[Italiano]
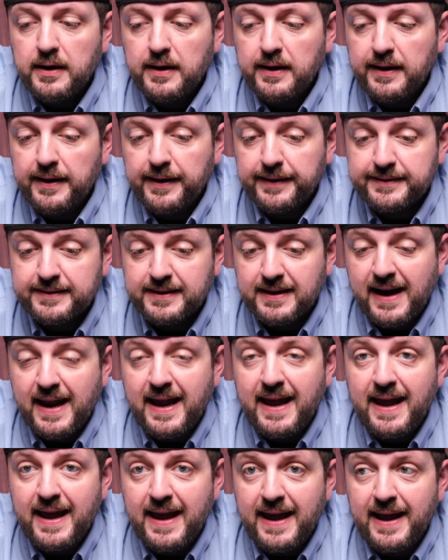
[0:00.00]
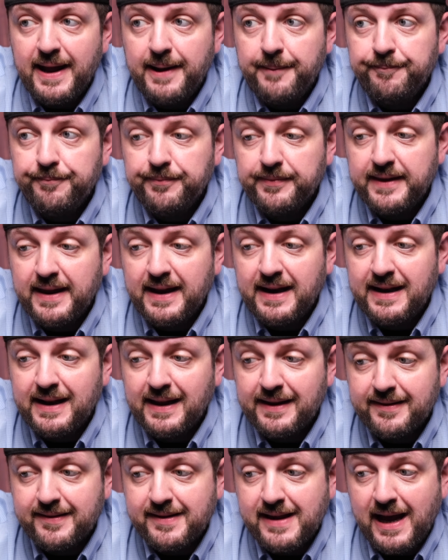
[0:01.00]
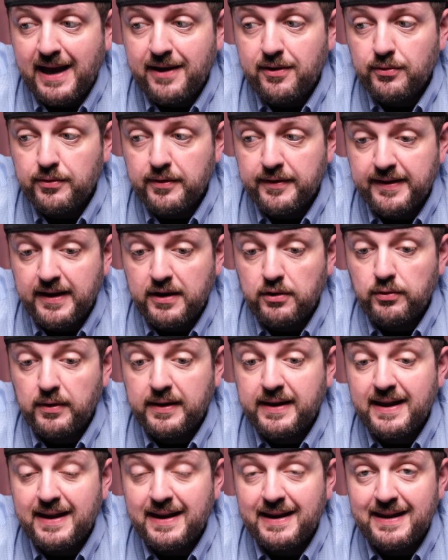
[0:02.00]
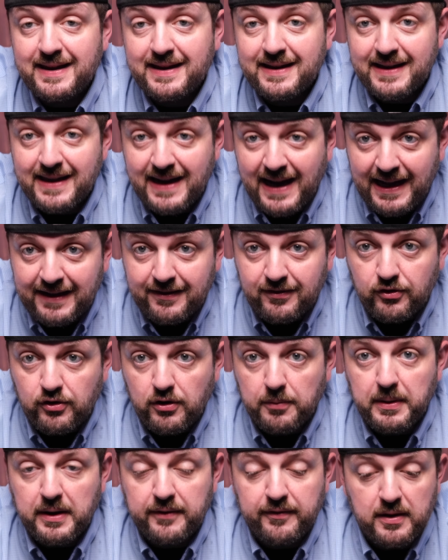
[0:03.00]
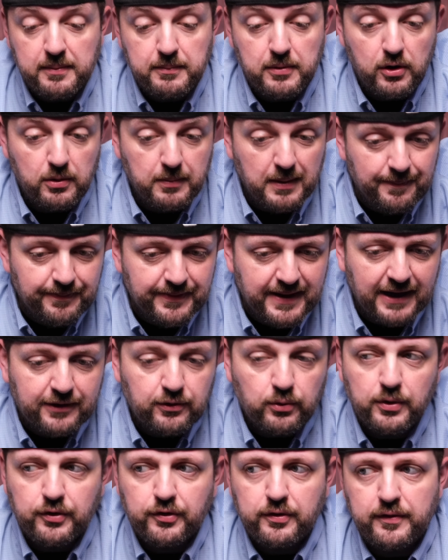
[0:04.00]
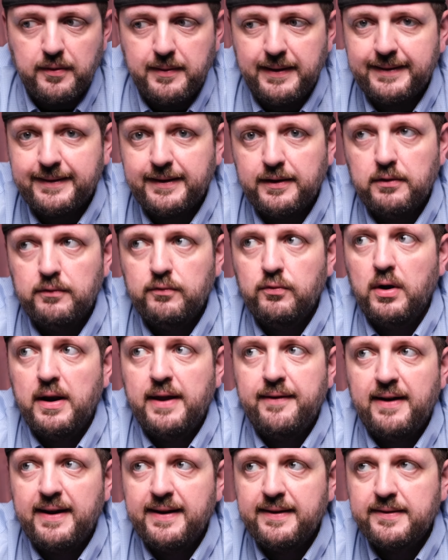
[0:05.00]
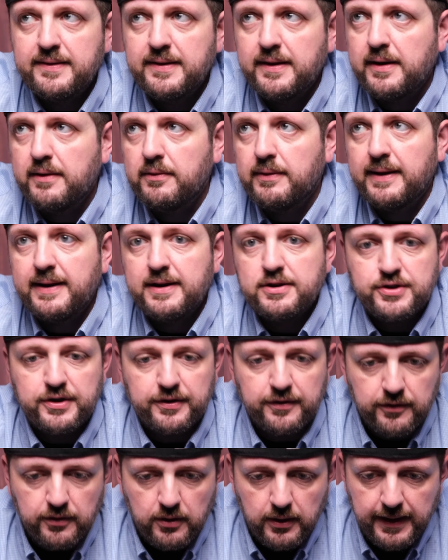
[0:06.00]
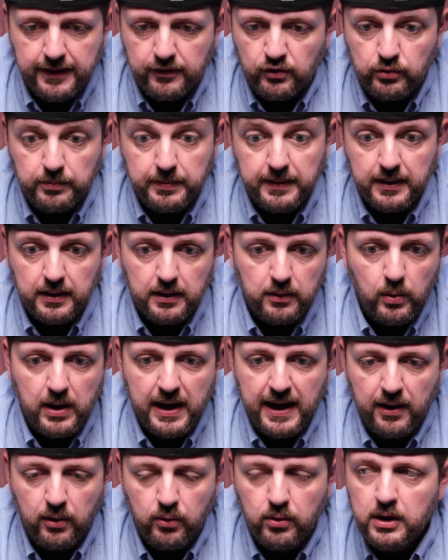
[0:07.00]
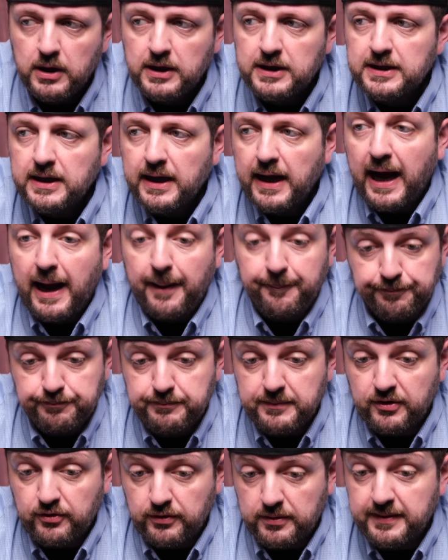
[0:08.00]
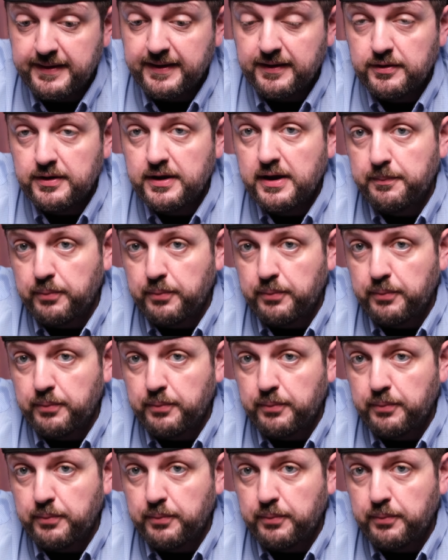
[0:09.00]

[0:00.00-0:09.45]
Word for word: eh, 3E della Zion. Zion che ringrazio per avermelo mandato, questo ovviamente non voleva essere una recensione super wow. Ah, mi sono dimenticato di dire, che